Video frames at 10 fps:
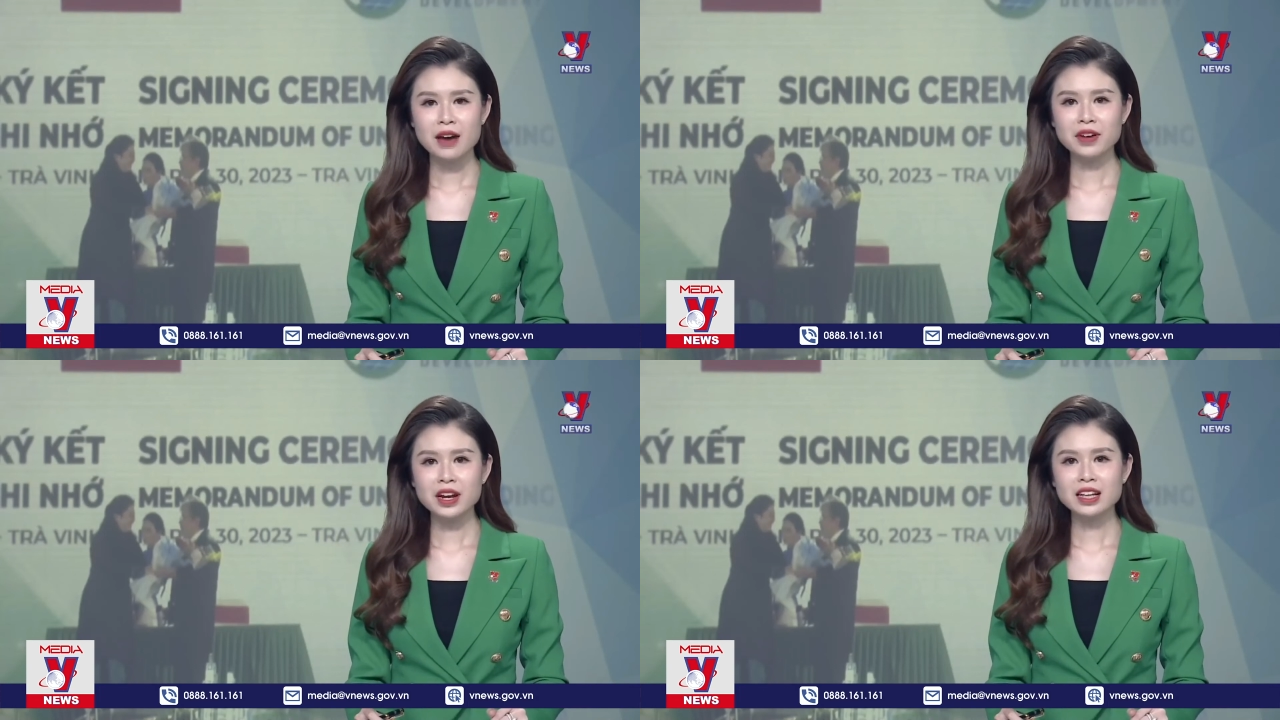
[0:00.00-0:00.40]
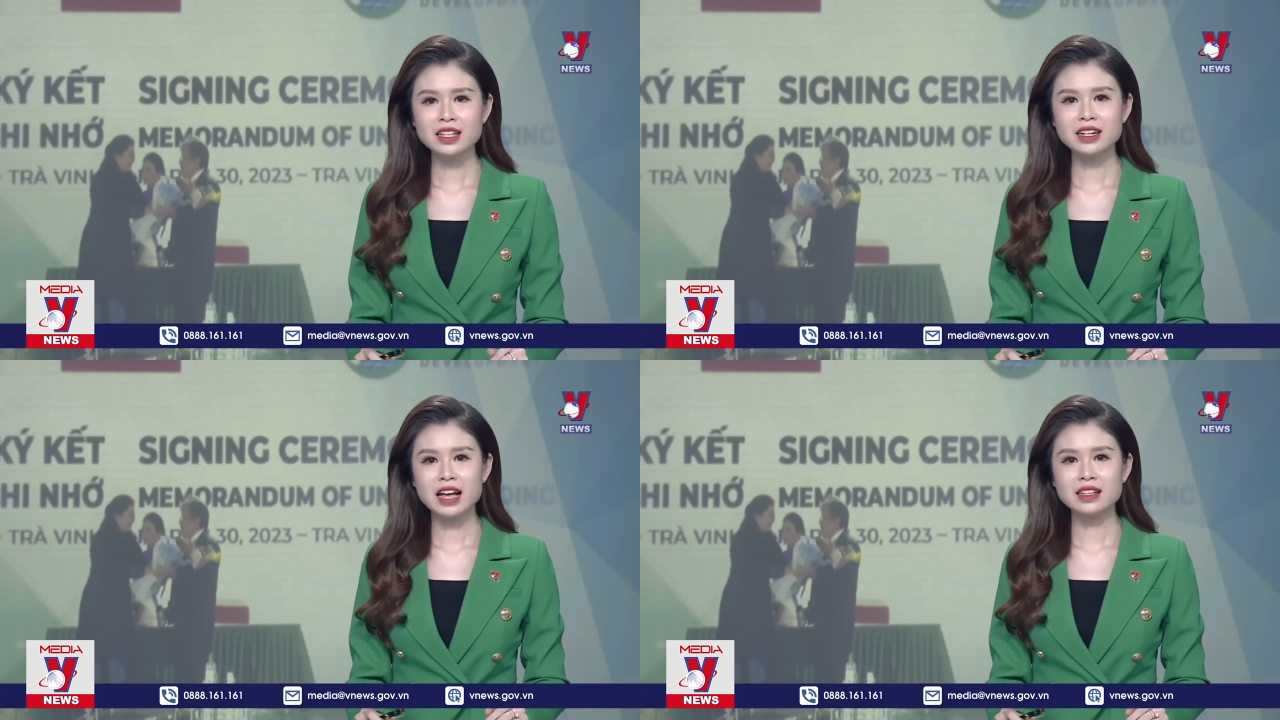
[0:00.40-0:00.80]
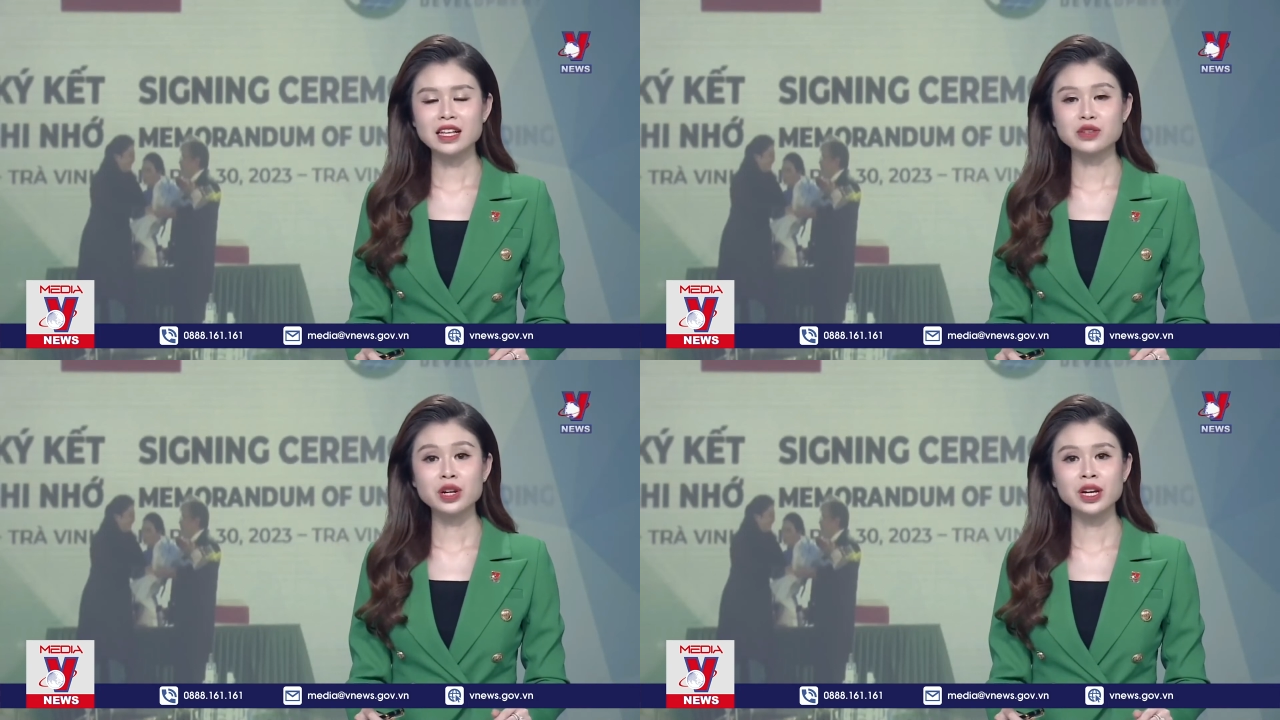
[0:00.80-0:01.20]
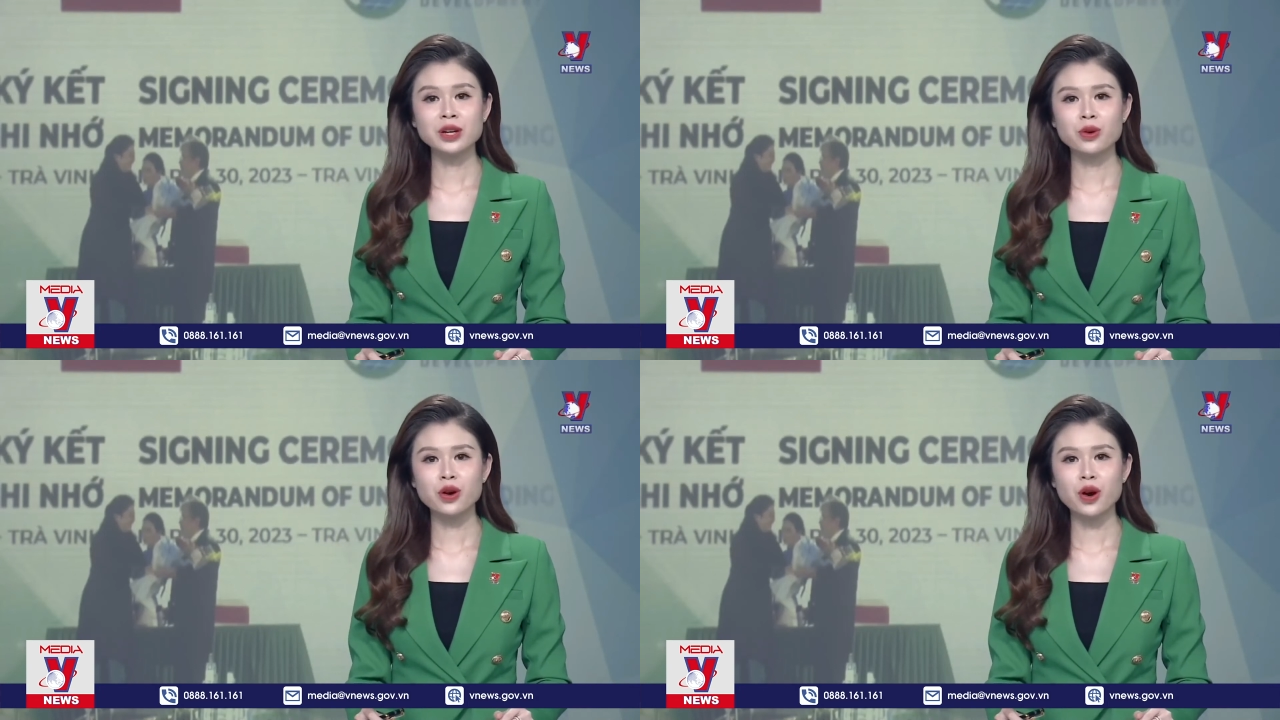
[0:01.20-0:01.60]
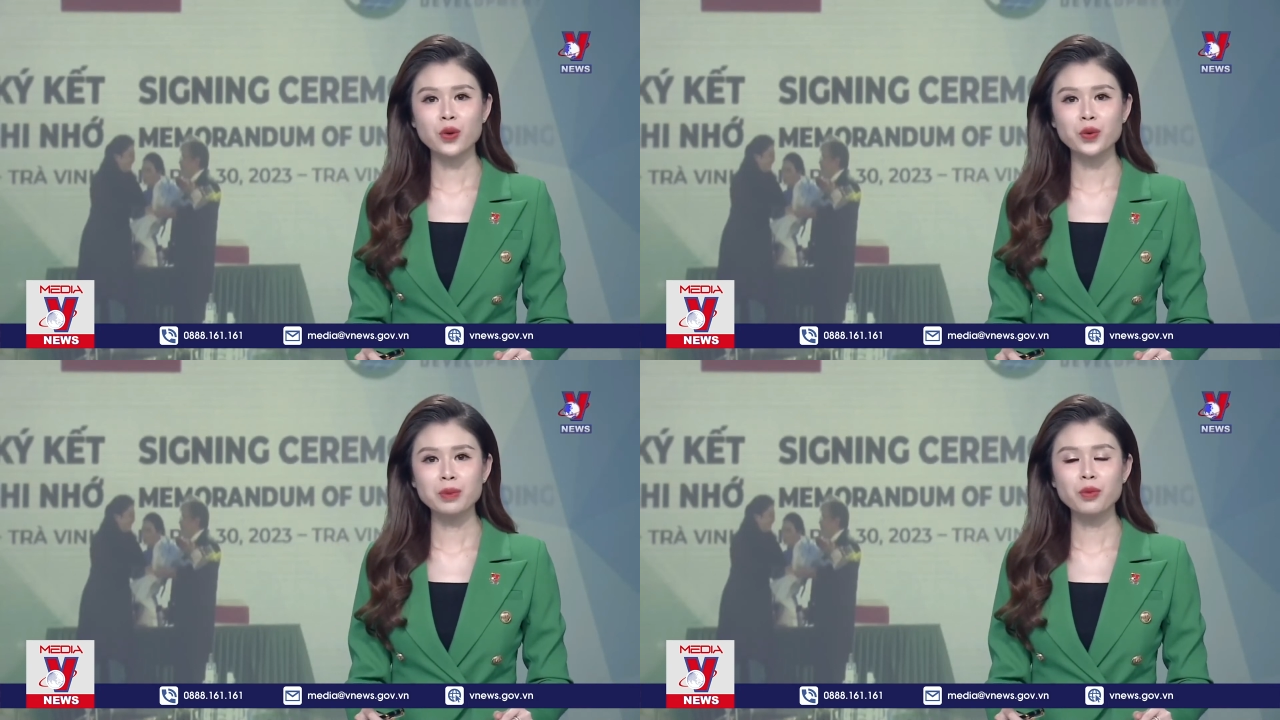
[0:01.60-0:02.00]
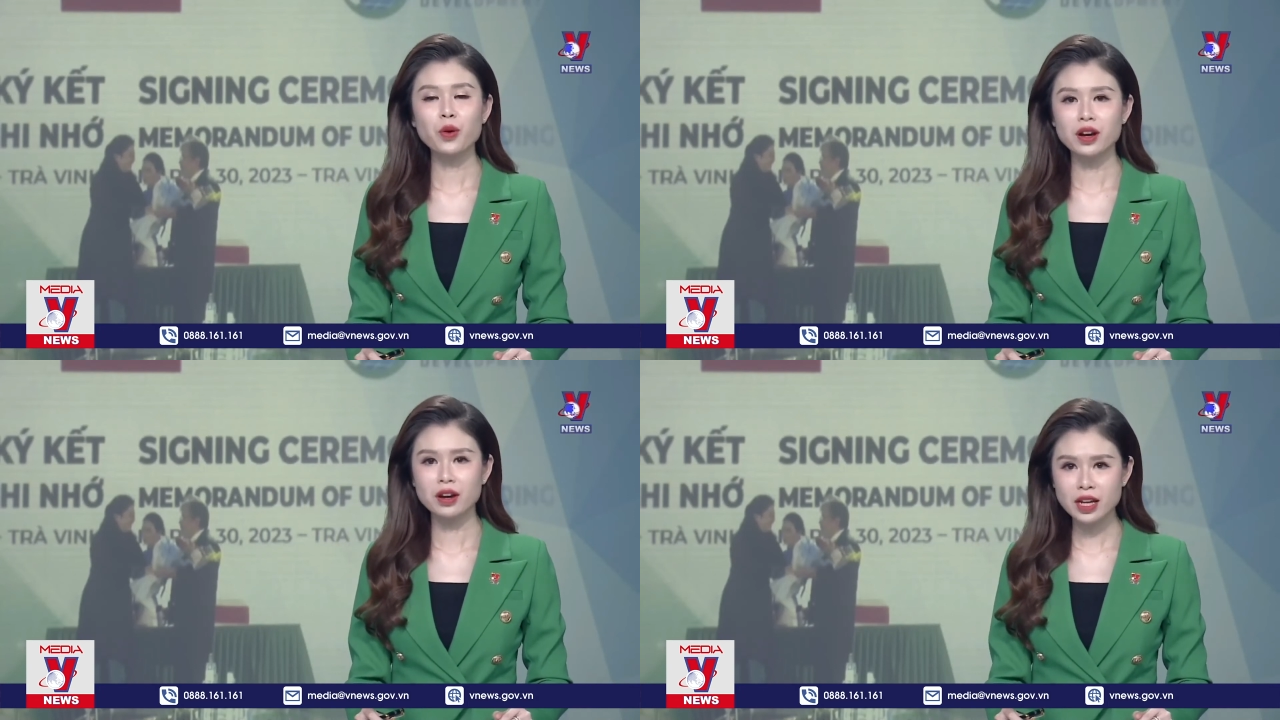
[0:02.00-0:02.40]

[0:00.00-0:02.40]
Và đây là dự án sản xuất hydro có quy mô lớn